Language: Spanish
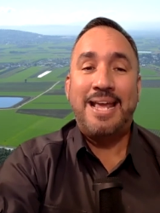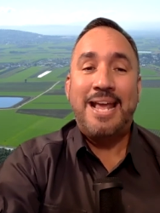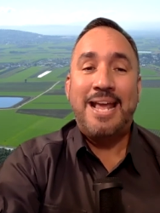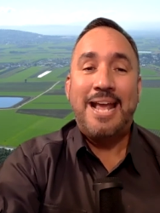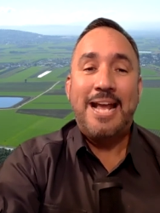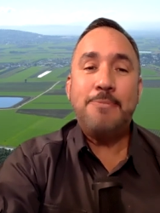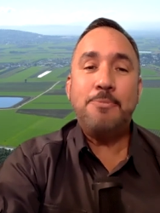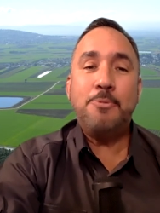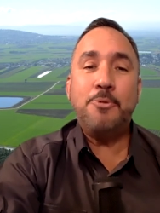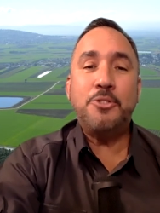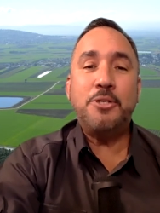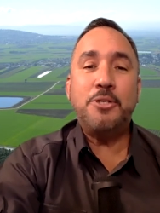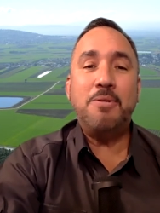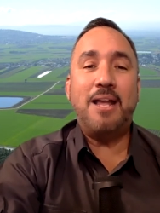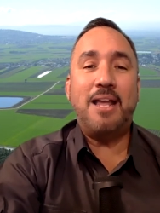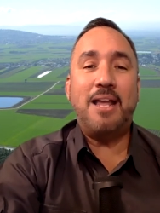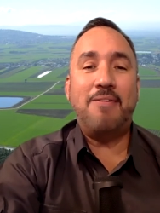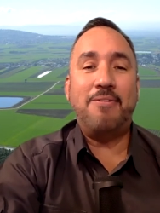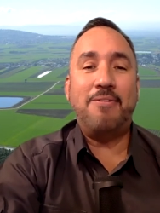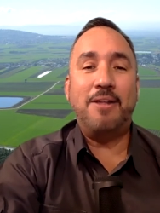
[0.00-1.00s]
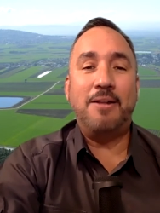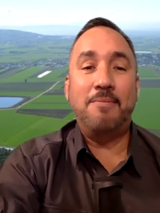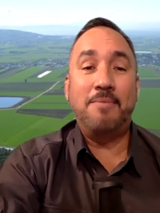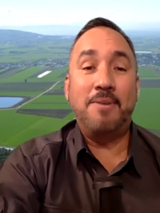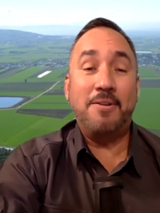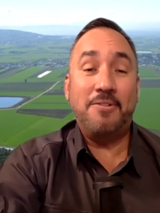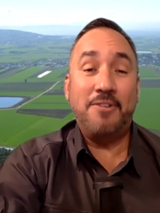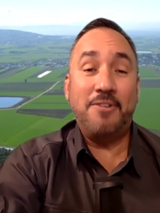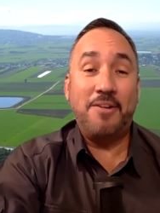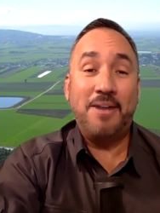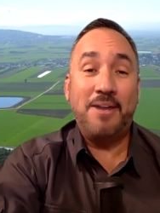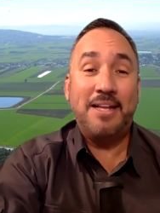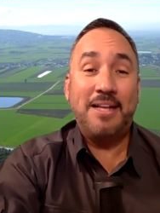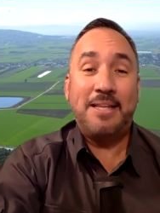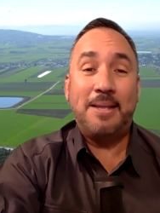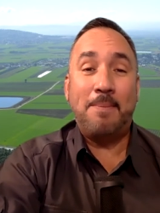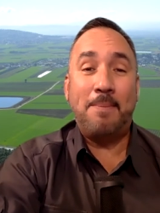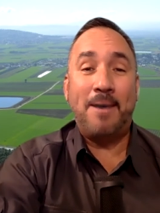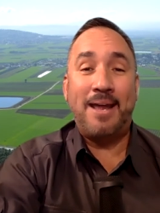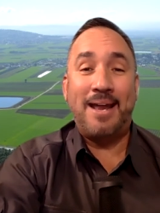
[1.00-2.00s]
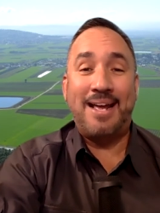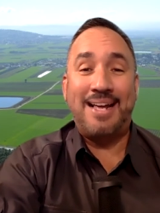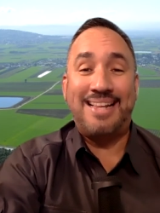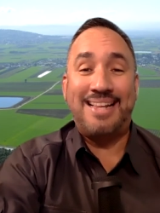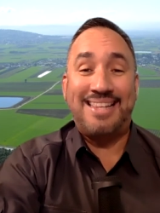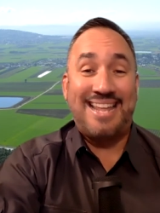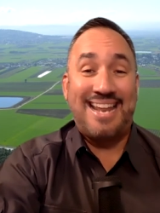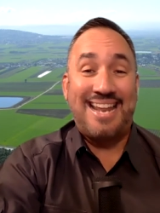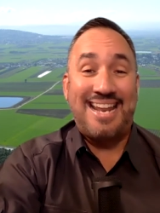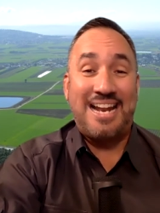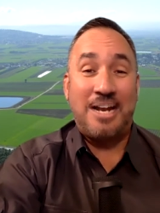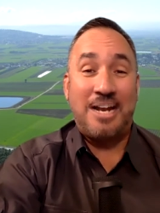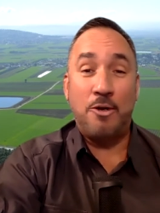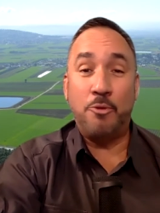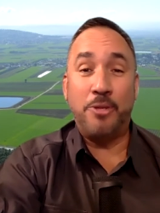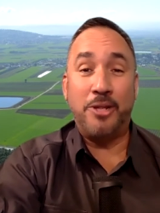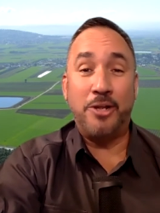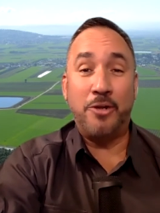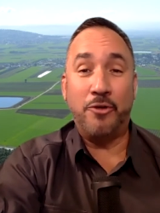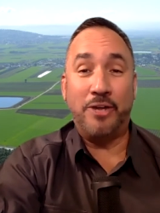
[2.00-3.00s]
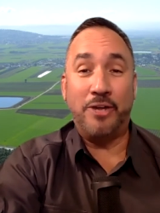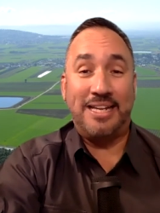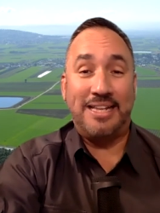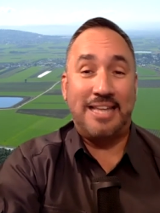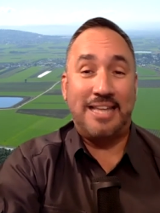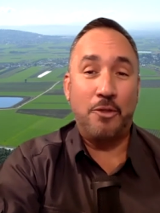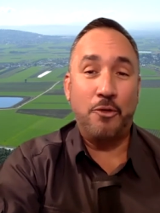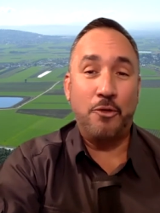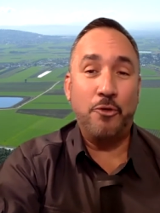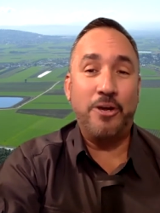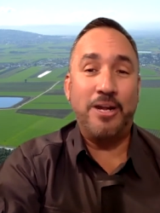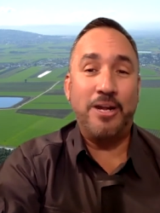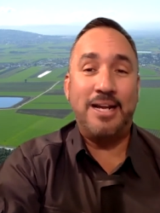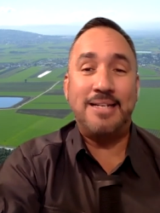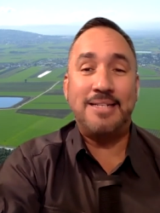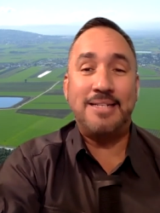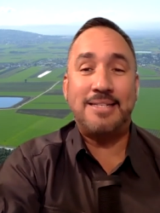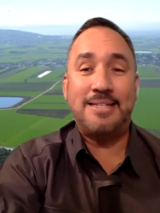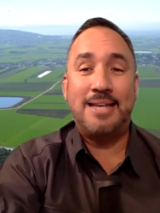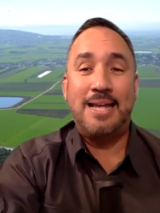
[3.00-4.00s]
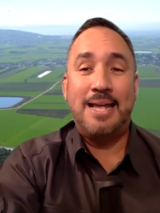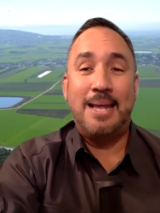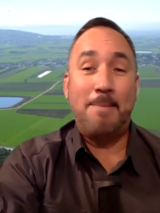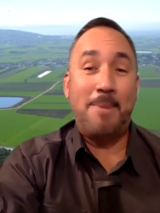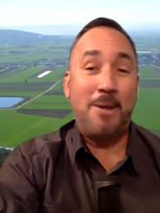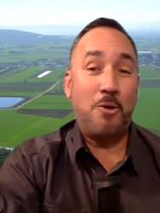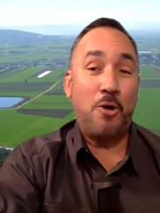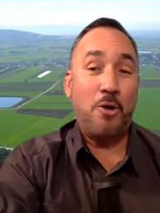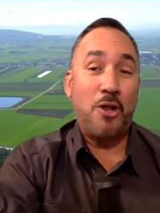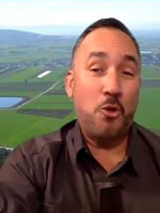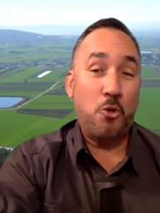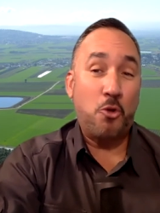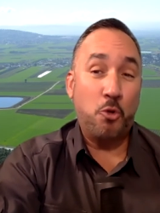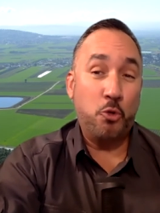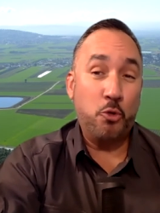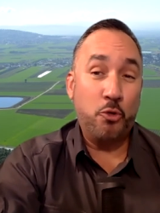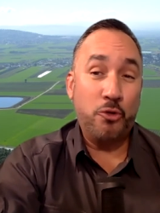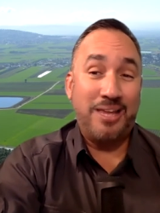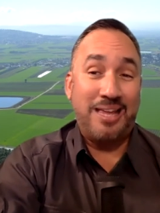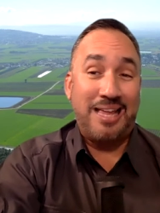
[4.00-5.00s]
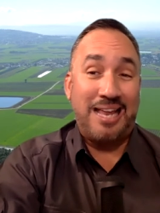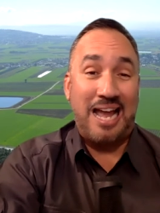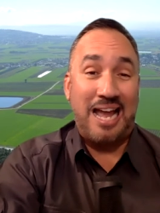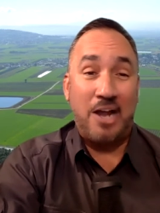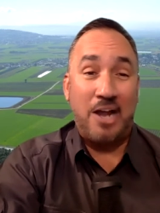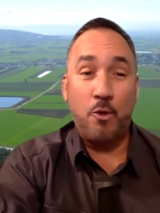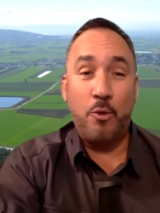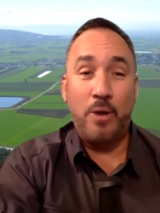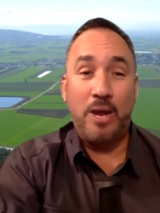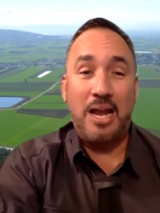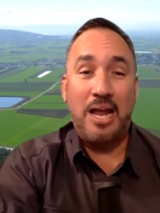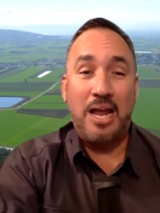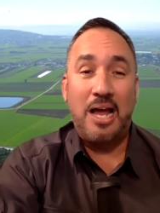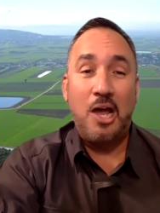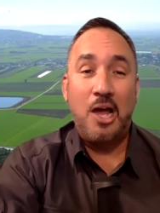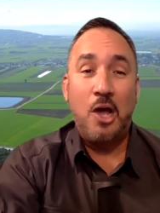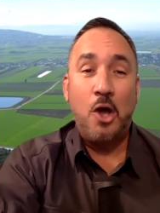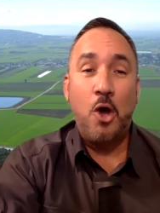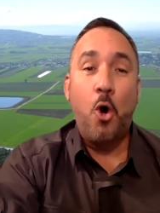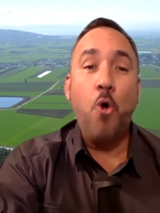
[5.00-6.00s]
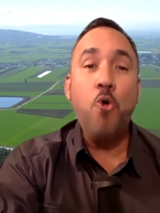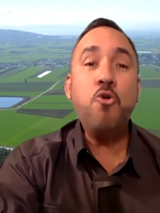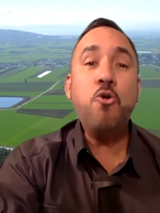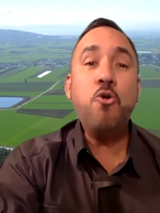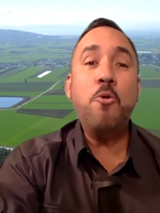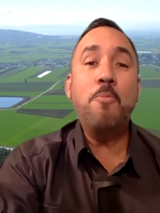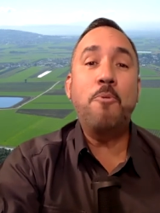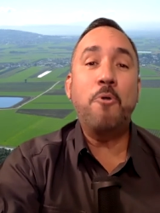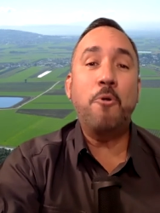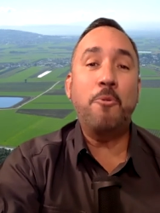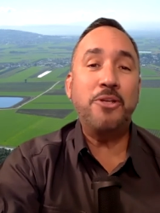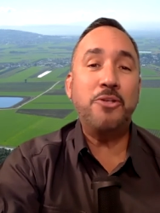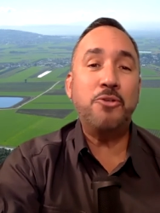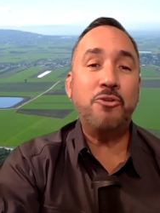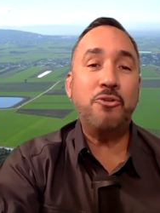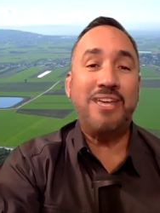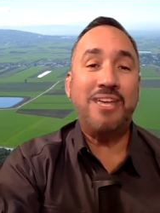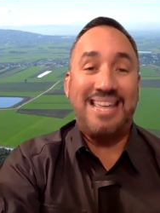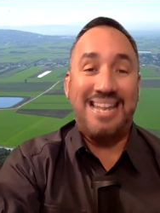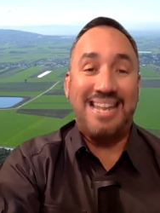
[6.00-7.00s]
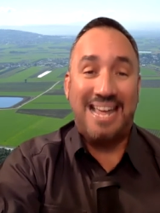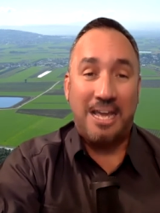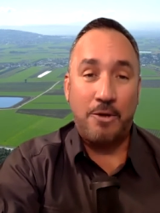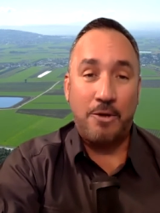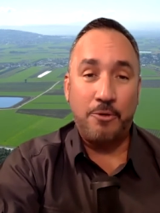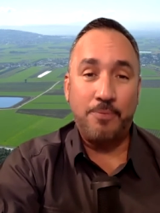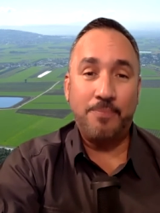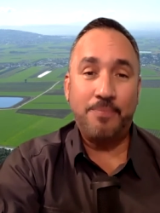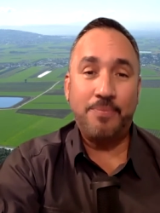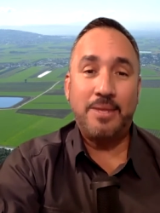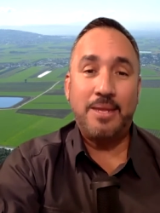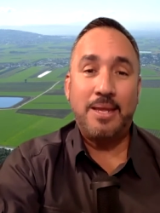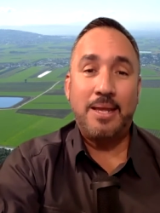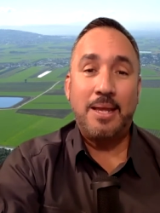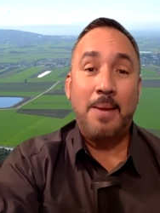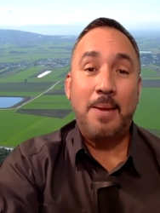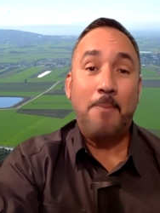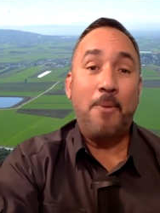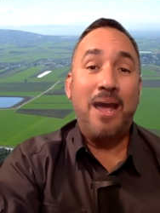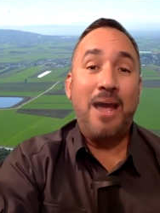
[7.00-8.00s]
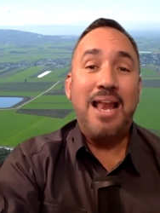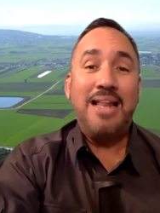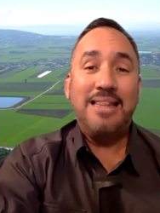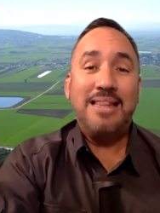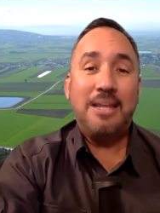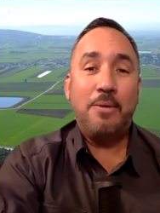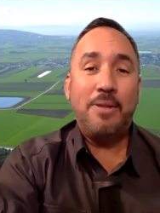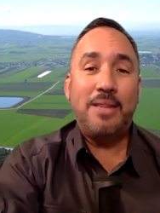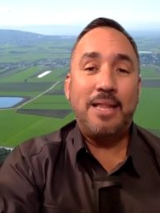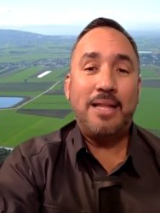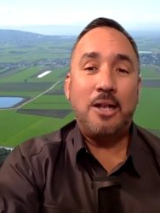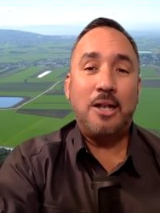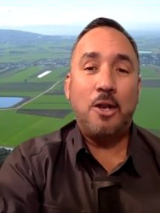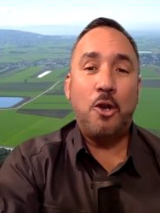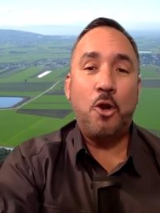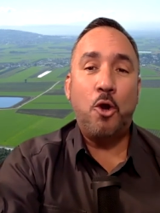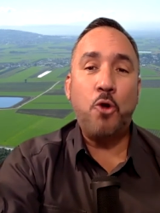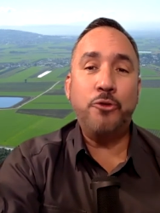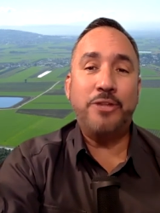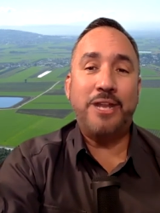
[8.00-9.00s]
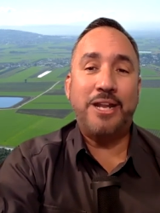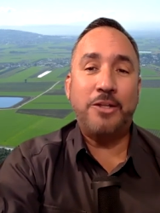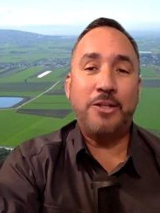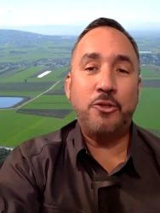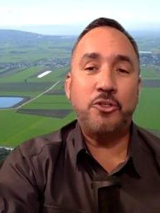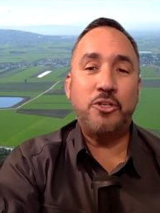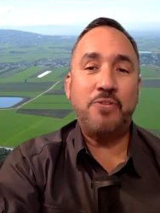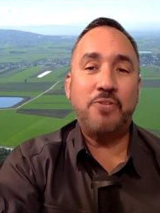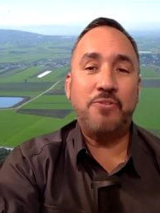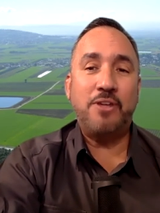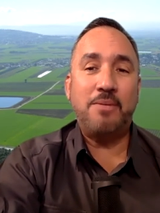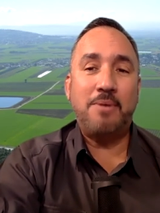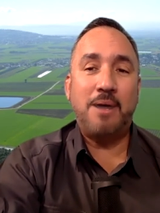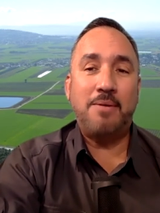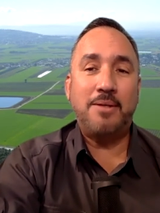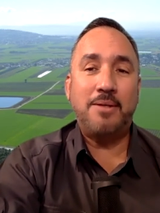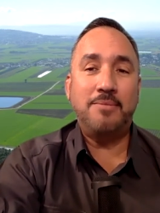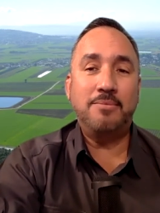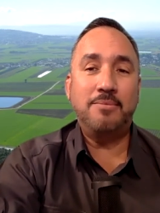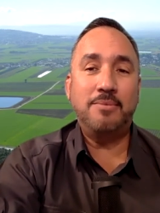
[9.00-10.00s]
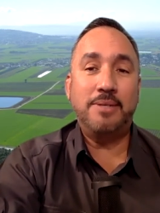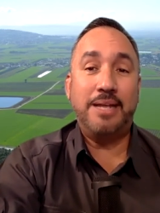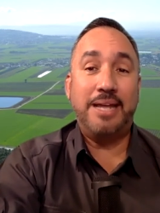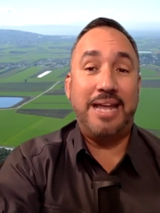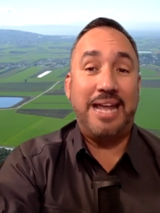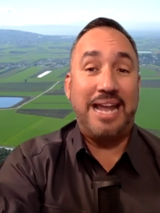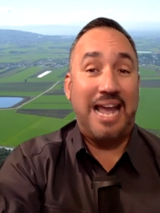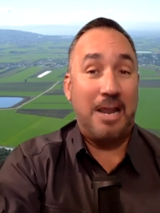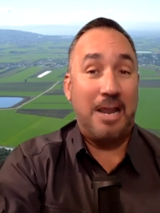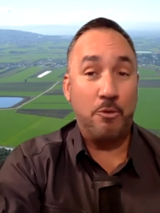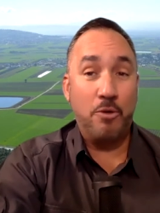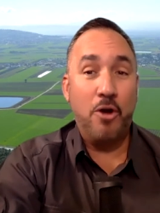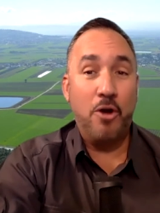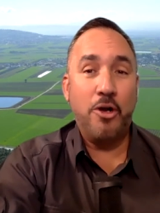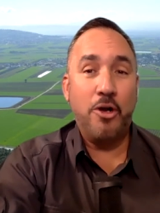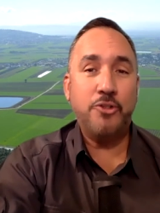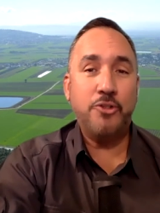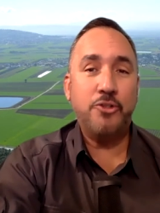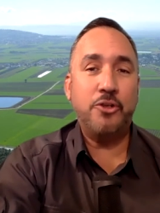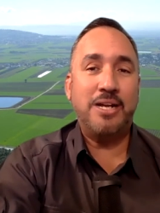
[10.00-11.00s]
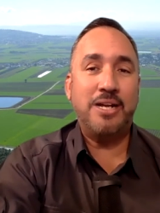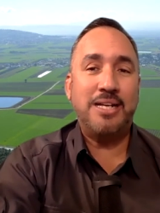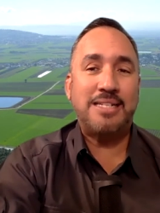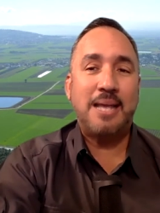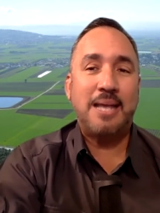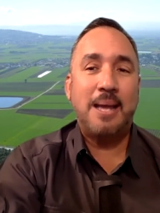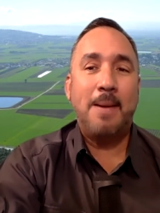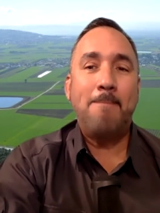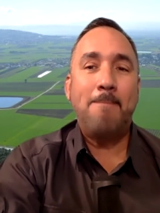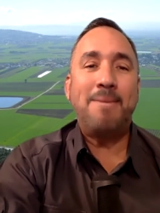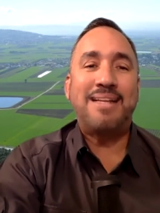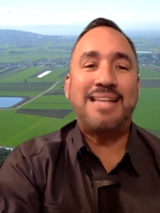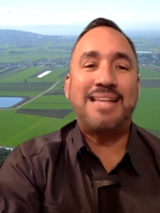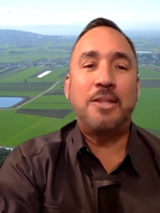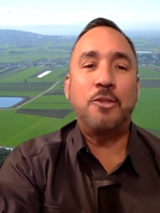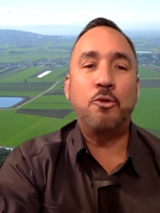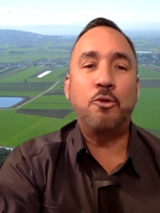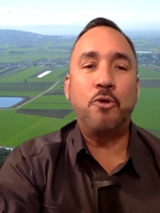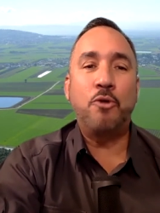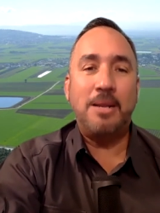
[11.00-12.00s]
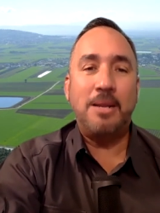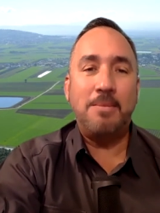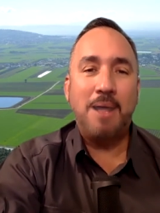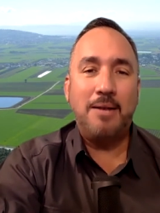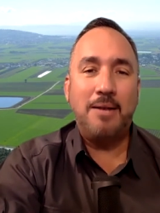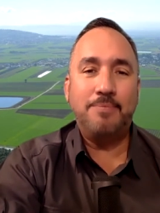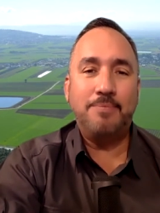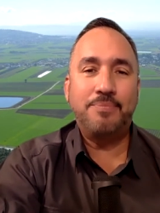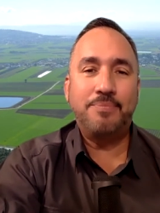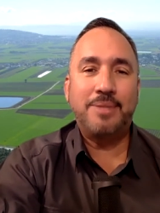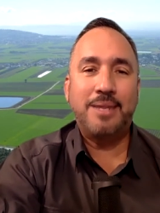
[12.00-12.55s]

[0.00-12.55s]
Es posible que firmaste para entrar al Club de Conquistadores, Manual de Conducta de la Escuela o un compromiso de dinero. Pues en la antigüedad los contratos se firmaban en algunas ocasiones matando un animal.